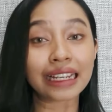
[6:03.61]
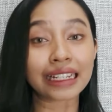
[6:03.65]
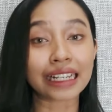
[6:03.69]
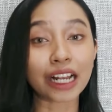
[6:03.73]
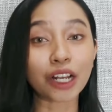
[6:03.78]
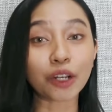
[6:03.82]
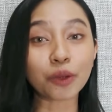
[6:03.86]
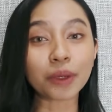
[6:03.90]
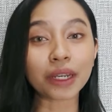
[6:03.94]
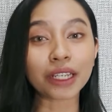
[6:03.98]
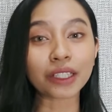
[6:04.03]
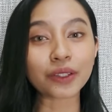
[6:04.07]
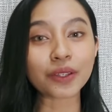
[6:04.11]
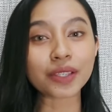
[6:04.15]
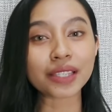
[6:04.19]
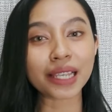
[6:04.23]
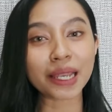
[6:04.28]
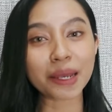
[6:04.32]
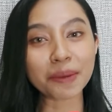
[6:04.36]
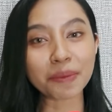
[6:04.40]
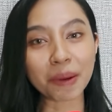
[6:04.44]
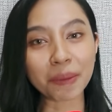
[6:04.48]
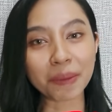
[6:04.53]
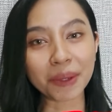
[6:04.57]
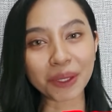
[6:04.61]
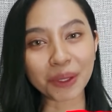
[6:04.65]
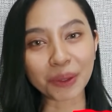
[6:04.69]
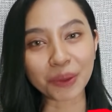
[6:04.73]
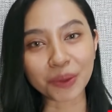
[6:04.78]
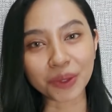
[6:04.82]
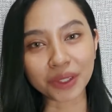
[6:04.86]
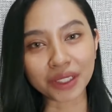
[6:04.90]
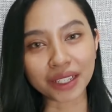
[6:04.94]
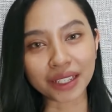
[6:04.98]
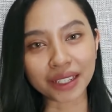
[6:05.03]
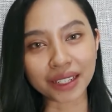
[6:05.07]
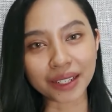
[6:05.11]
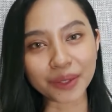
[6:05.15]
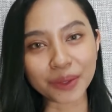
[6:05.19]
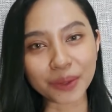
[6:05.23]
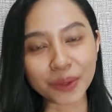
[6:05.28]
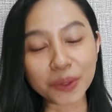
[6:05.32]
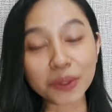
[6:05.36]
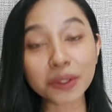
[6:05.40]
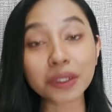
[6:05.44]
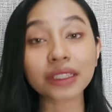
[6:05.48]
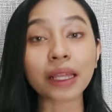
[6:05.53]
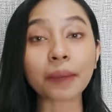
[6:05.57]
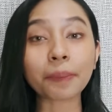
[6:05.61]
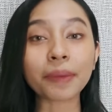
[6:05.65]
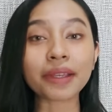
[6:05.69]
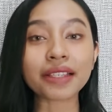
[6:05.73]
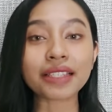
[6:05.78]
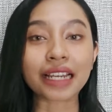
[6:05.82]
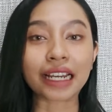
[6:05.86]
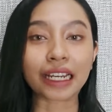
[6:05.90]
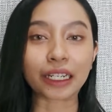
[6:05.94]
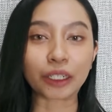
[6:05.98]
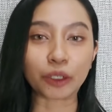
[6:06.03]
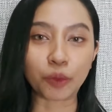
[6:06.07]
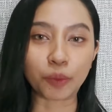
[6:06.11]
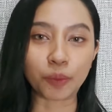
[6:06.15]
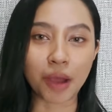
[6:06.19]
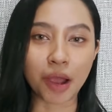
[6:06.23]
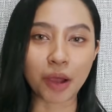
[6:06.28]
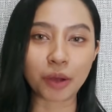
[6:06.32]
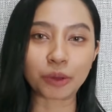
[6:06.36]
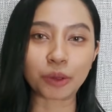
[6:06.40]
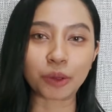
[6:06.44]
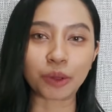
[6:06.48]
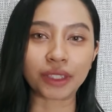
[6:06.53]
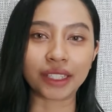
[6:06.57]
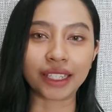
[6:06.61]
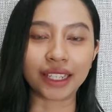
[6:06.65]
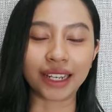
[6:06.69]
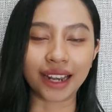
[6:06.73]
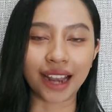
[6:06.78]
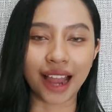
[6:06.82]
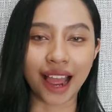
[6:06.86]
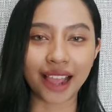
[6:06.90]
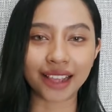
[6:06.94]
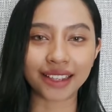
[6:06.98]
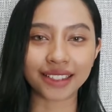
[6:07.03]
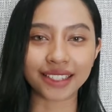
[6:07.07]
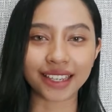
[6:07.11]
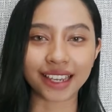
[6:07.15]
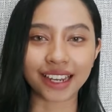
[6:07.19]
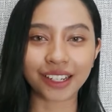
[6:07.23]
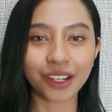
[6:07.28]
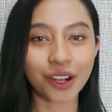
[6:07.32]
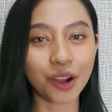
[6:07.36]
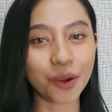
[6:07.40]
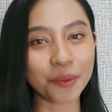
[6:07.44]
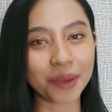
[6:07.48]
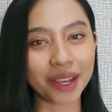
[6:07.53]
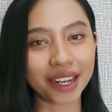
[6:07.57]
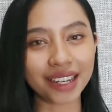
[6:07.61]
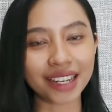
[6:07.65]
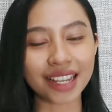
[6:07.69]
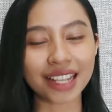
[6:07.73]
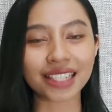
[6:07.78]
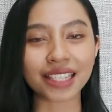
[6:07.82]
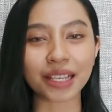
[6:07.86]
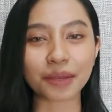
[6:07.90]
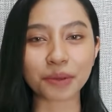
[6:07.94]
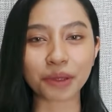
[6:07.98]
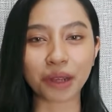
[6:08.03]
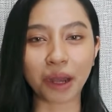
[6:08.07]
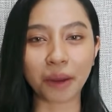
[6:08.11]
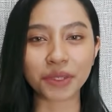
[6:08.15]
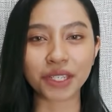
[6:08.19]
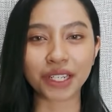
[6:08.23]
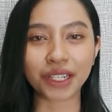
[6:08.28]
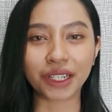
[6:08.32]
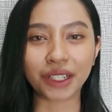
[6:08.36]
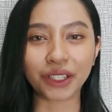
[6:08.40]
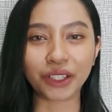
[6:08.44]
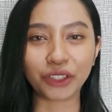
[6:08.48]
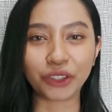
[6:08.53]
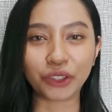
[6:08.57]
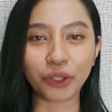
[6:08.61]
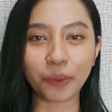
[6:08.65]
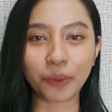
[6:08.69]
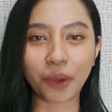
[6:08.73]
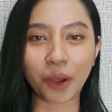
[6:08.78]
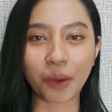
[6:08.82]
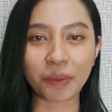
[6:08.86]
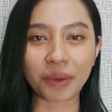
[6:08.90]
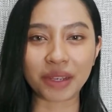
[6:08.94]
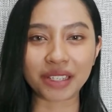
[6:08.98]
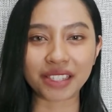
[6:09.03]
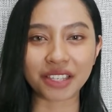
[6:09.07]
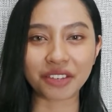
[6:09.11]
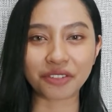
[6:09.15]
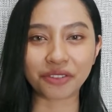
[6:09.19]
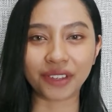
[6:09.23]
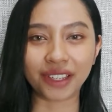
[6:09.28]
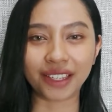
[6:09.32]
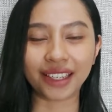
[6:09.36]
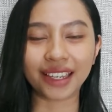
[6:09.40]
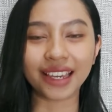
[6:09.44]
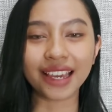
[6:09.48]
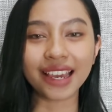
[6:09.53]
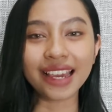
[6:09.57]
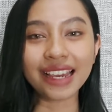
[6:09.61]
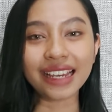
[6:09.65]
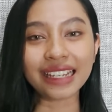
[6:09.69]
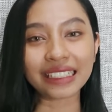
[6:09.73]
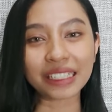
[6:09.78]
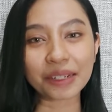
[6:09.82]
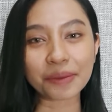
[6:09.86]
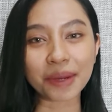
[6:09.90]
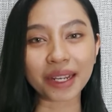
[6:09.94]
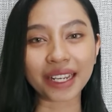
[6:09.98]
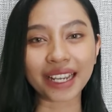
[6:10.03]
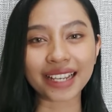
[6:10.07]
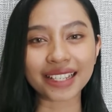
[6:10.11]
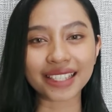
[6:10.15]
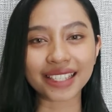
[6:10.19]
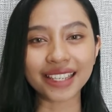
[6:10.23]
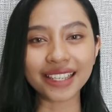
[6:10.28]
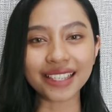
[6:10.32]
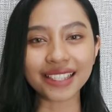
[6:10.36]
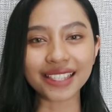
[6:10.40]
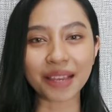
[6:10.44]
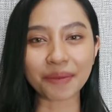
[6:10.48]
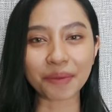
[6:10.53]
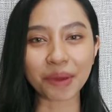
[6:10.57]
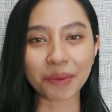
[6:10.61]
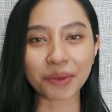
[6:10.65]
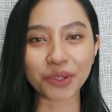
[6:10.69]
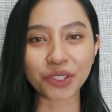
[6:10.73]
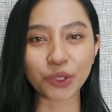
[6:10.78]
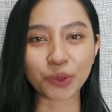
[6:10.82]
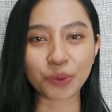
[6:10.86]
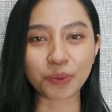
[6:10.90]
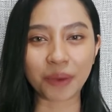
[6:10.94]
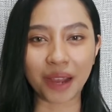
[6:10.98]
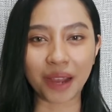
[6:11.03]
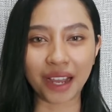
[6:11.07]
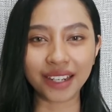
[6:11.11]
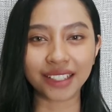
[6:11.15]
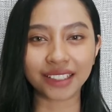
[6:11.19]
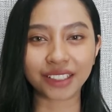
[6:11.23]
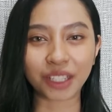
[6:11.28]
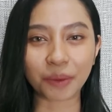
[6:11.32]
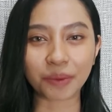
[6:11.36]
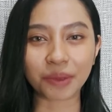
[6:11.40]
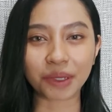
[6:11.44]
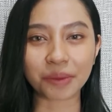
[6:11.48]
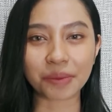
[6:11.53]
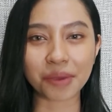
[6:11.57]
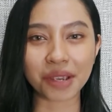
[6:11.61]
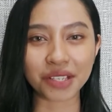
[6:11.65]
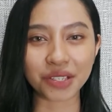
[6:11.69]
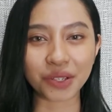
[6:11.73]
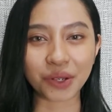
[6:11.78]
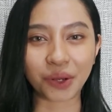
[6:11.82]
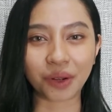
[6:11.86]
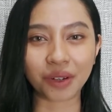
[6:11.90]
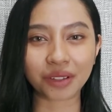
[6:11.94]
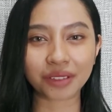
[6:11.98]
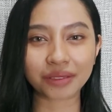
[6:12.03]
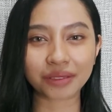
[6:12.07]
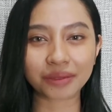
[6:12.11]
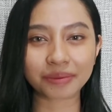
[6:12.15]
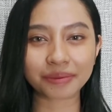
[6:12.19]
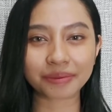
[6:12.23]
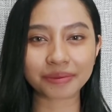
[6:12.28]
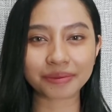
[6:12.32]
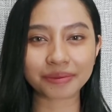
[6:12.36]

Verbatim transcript: Kalau begitu saya pamit undur diri dulu, tapi jangan lupa untuk di like, share, komen, dan subscribe channel YouTube Kompas TV. Terima kasih, sampai berjumpa di Top besok.